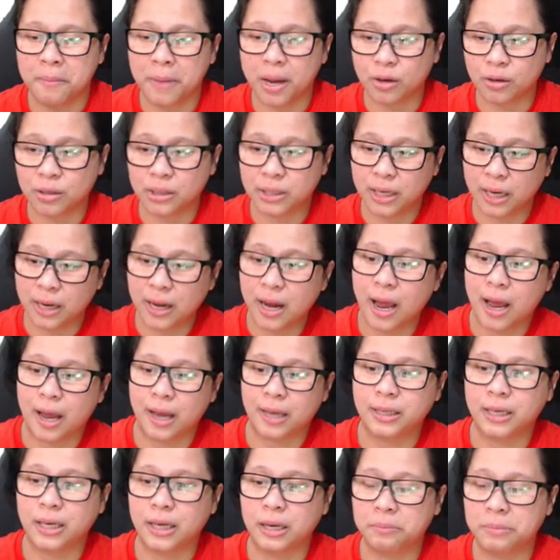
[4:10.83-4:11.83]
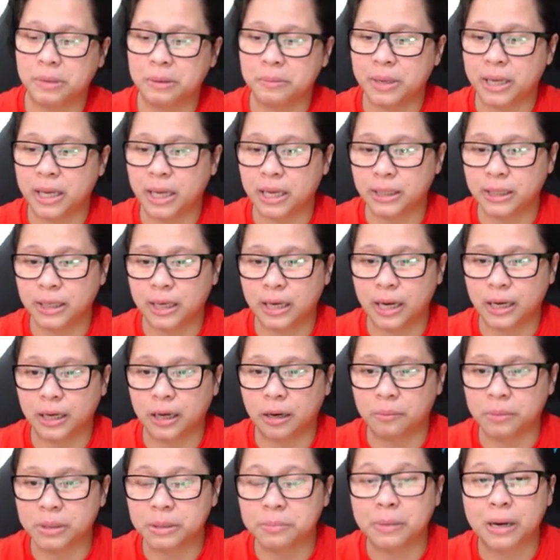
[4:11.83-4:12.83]
meron sila kasi nagbibigay sila
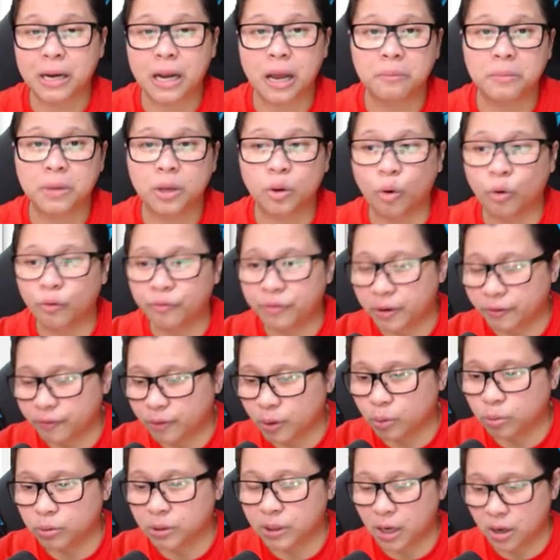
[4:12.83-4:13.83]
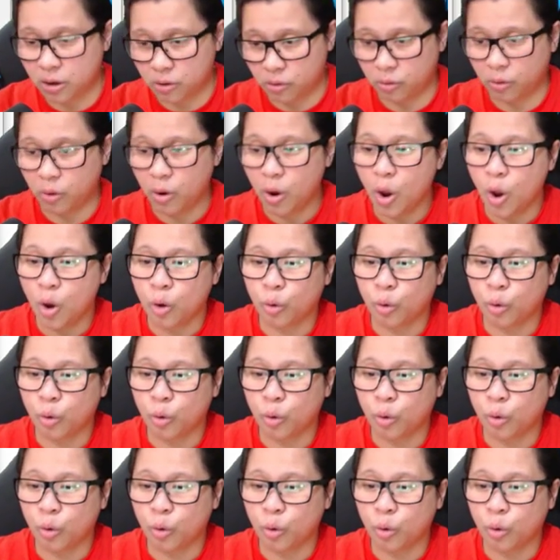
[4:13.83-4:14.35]
ng mas maraming overview sa iyo